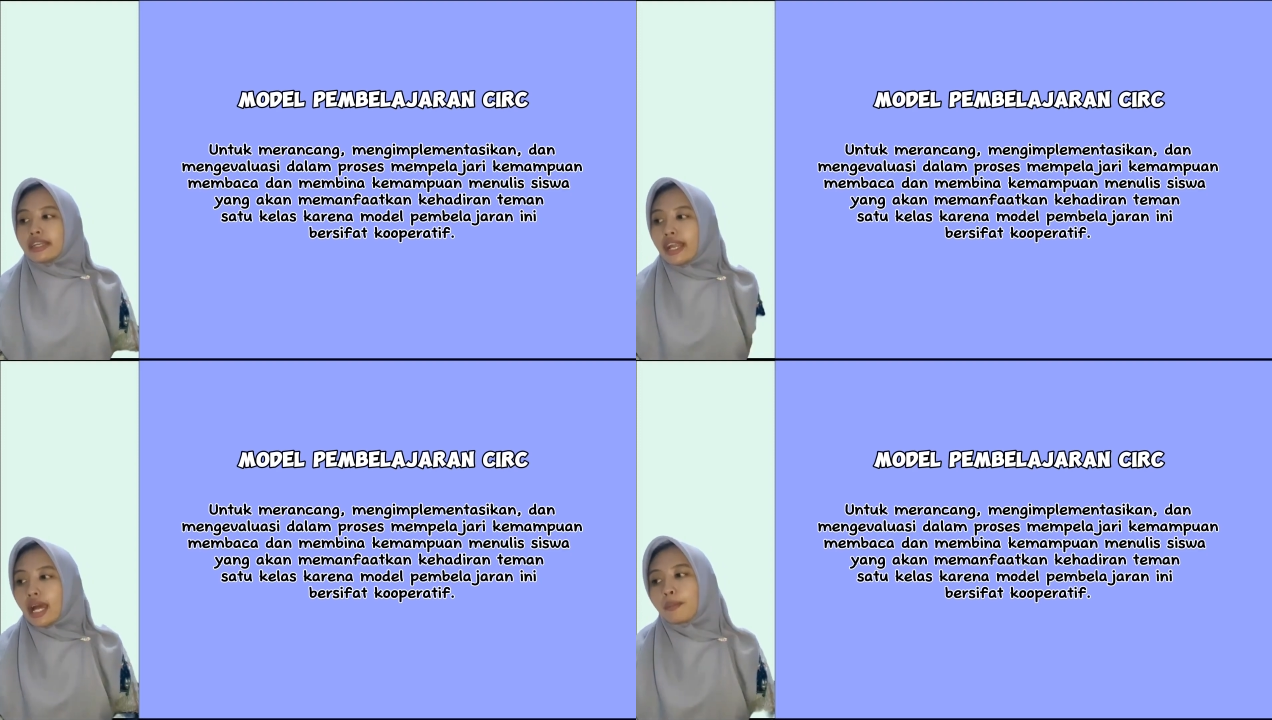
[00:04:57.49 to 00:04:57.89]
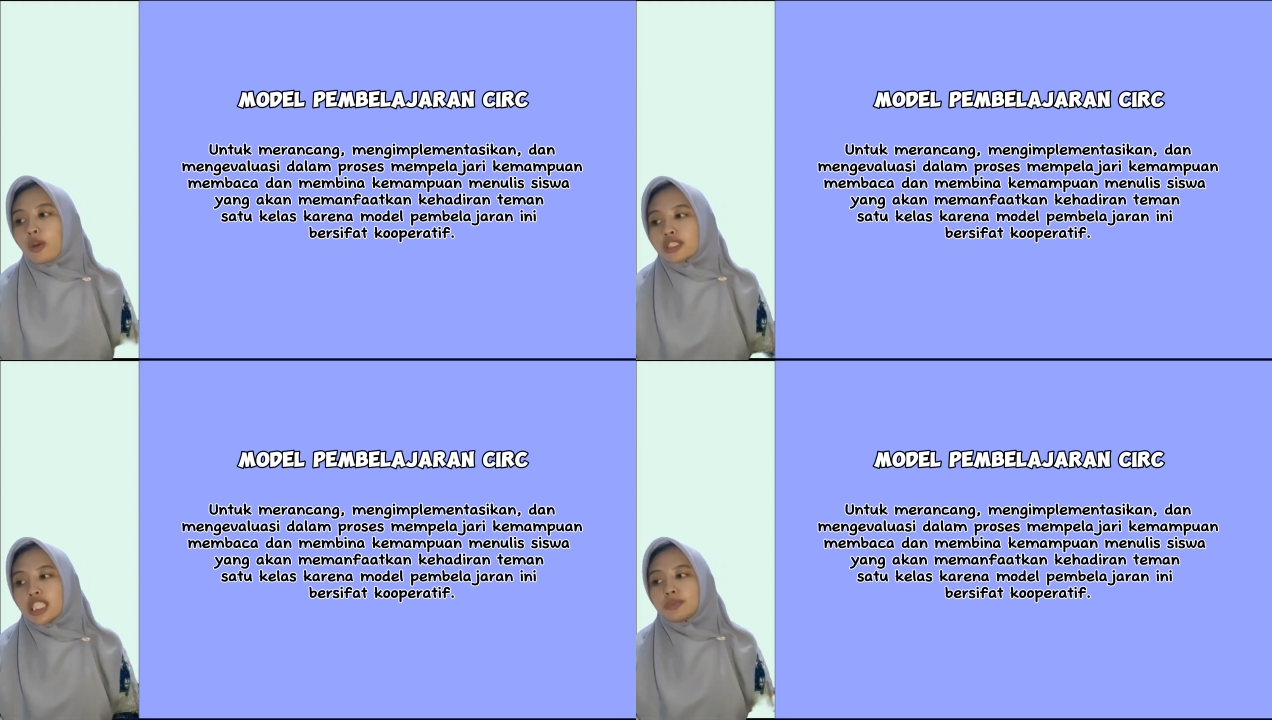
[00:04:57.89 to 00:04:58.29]
dalam
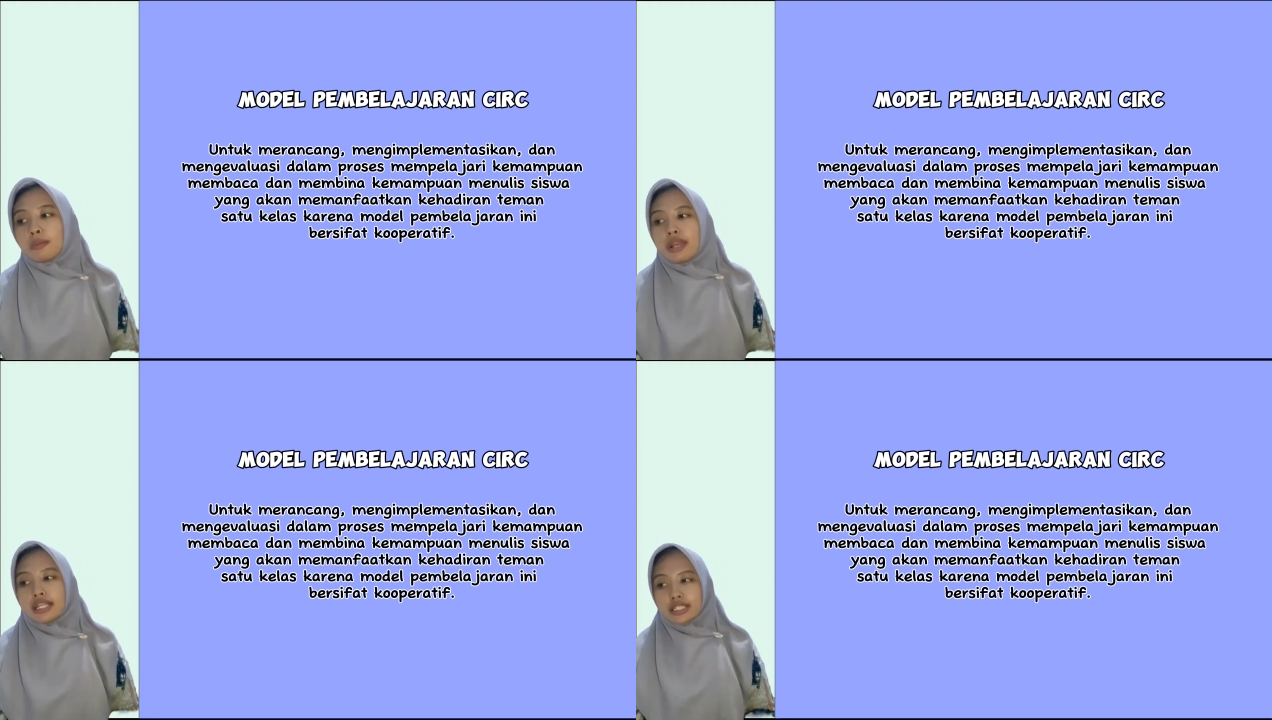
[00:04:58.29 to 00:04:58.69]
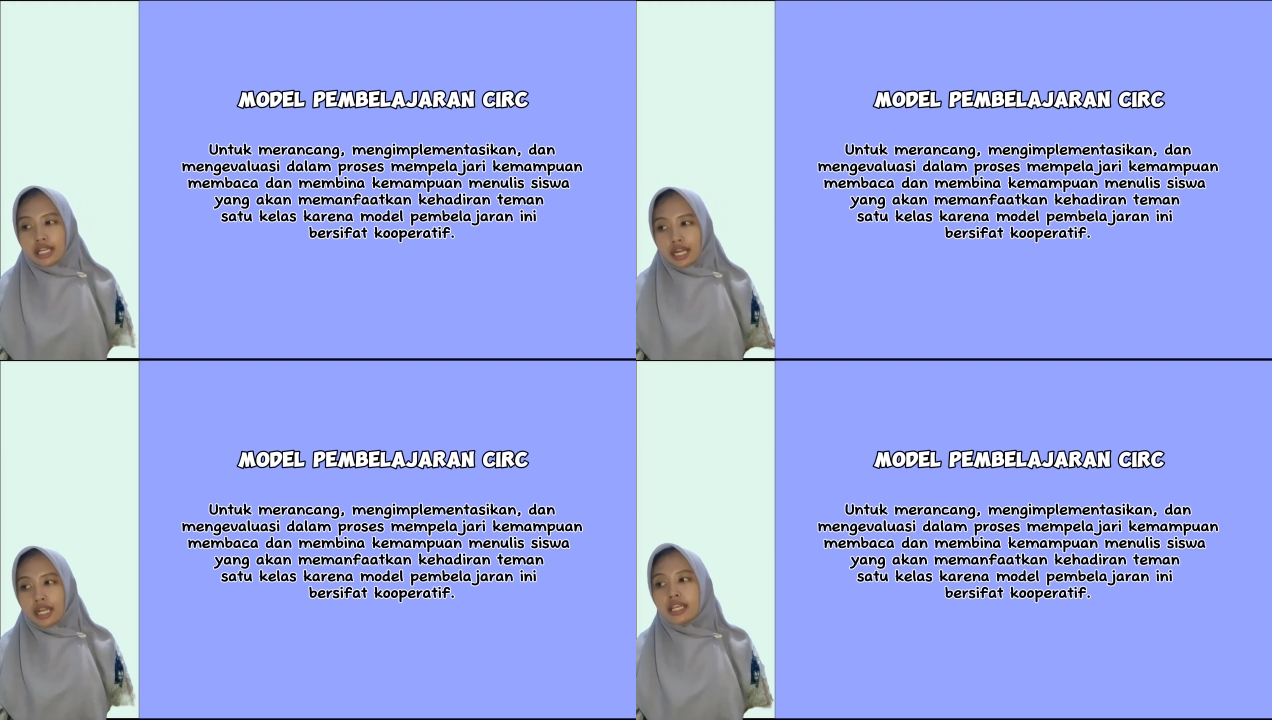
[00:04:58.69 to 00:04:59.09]
proses
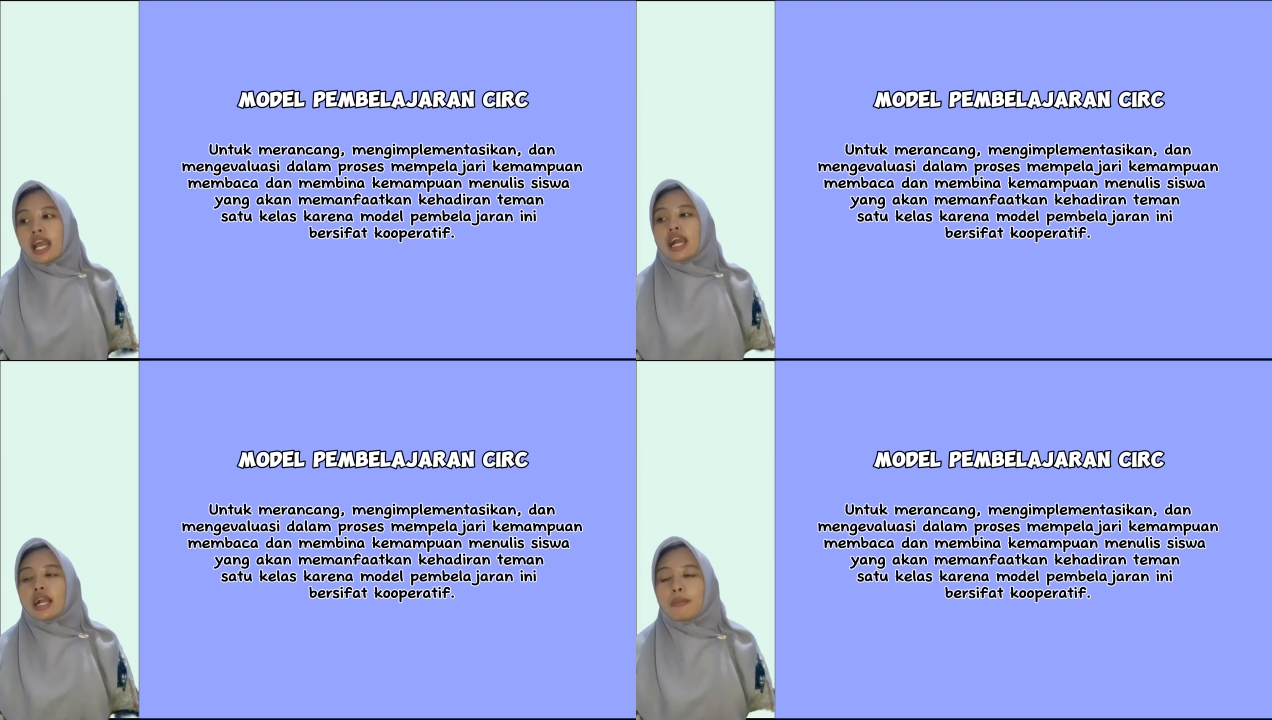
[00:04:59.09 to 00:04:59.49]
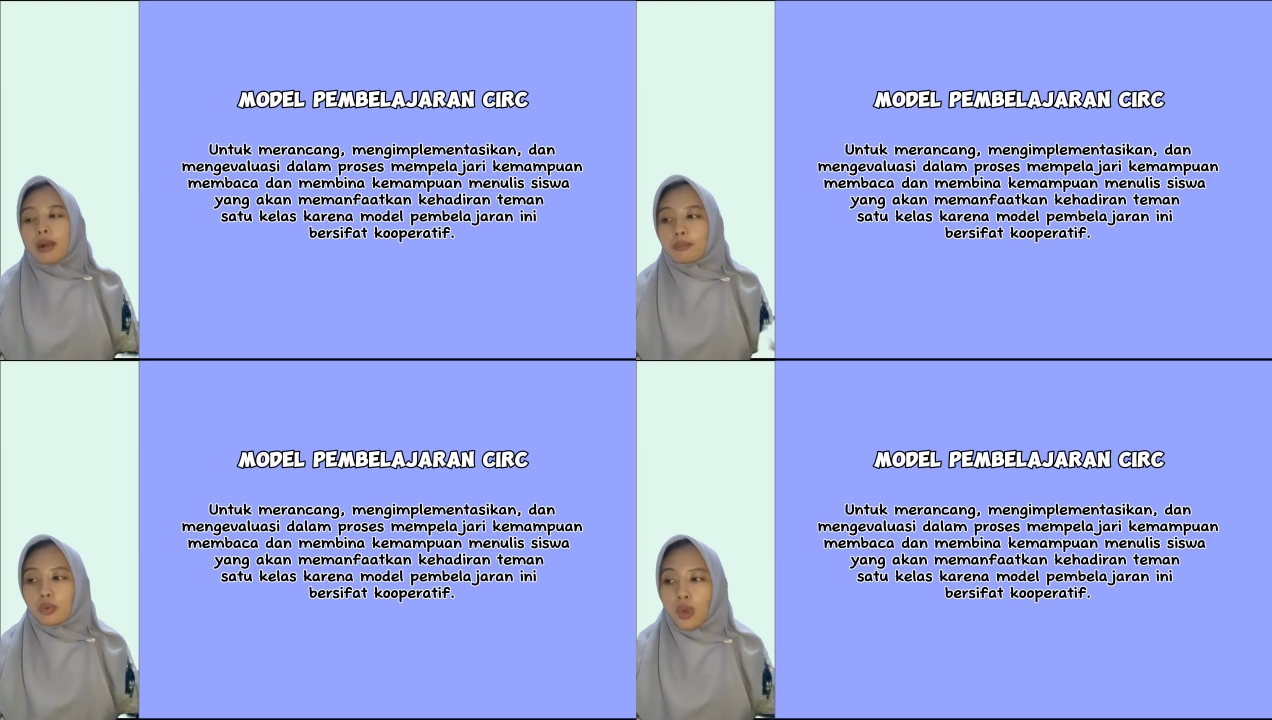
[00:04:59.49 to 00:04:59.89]
pembelajaran
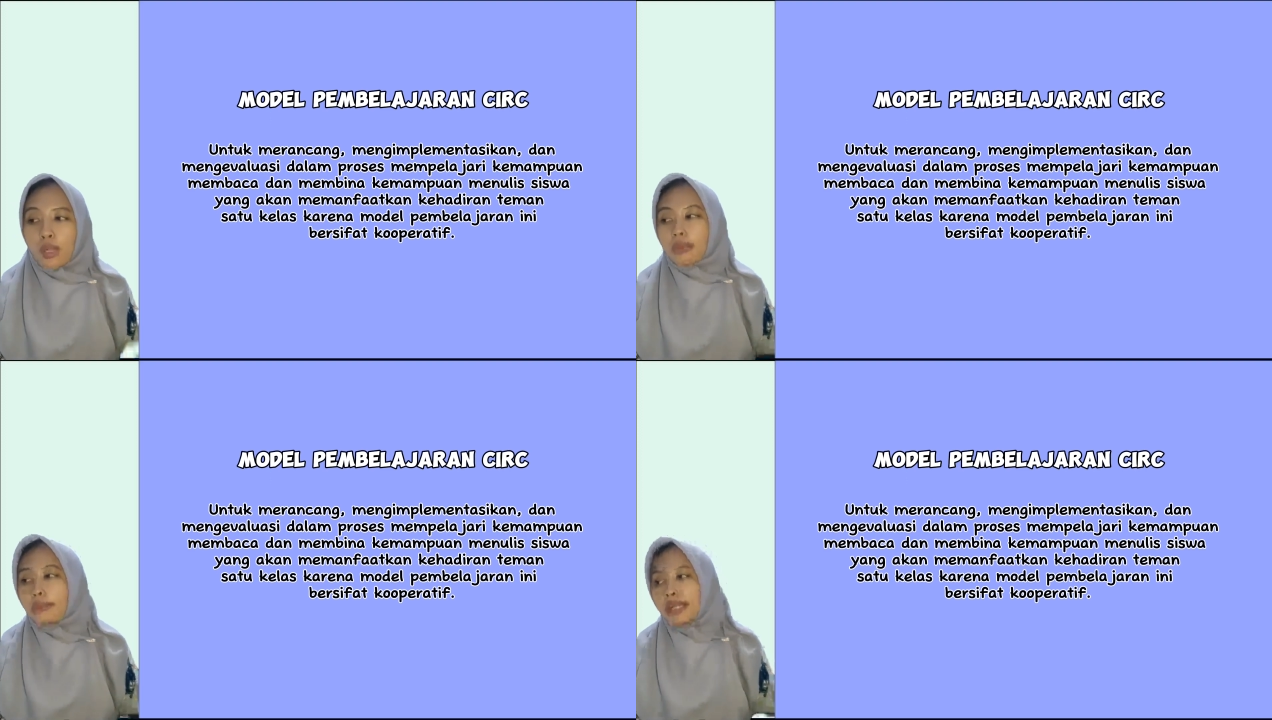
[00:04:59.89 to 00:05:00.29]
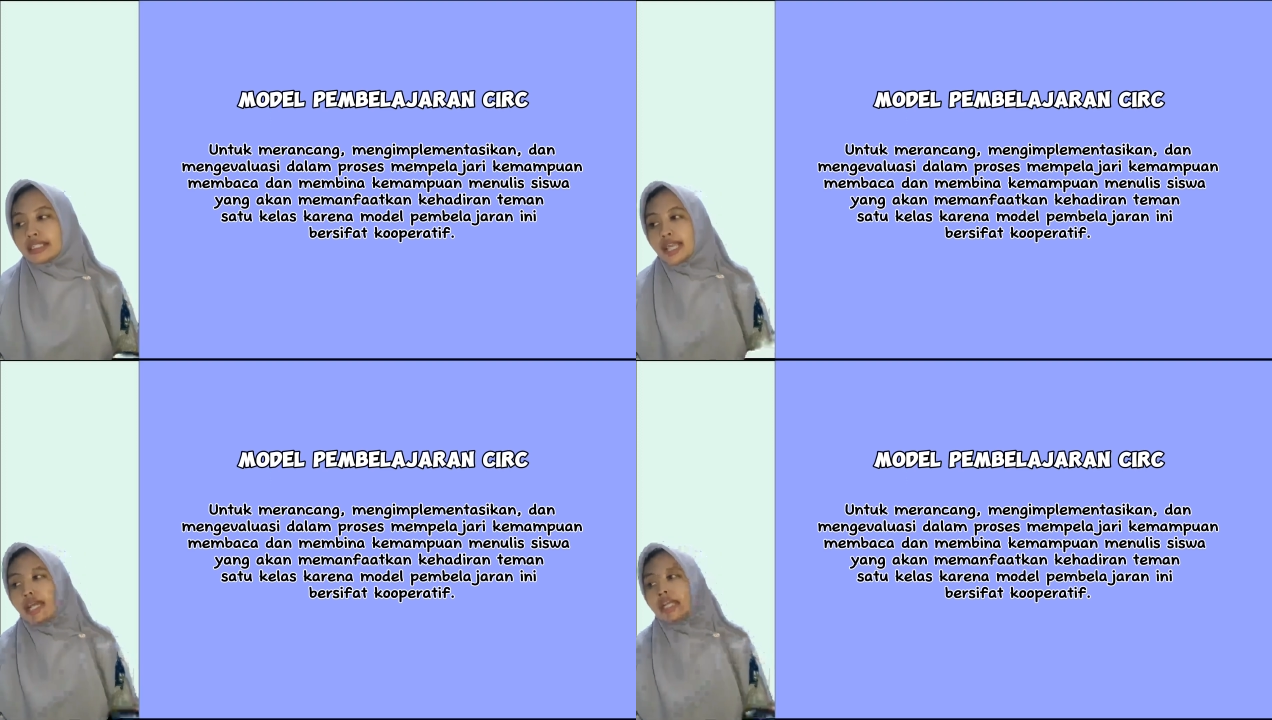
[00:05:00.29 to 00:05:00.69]
kemampuan membaca